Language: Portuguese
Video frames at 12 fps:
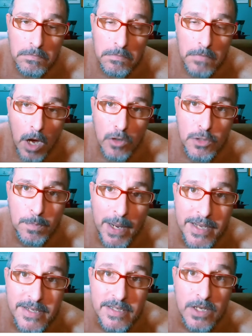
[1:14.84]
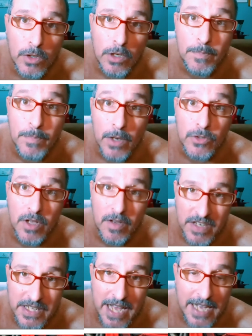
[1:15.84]
aos países europeus, na é
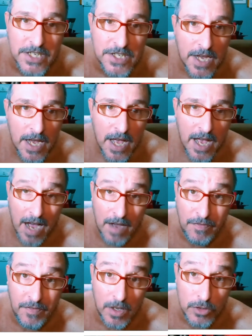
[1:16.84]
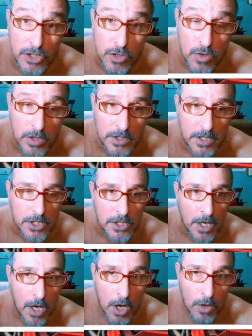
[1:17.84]
verdade. Afinal de contas,
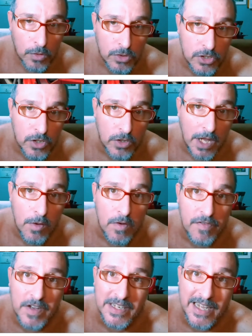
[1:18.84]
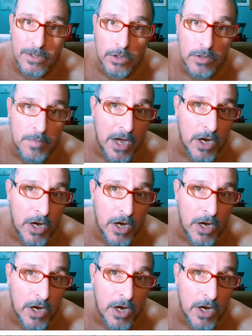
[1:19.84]
o senhor é governador do maior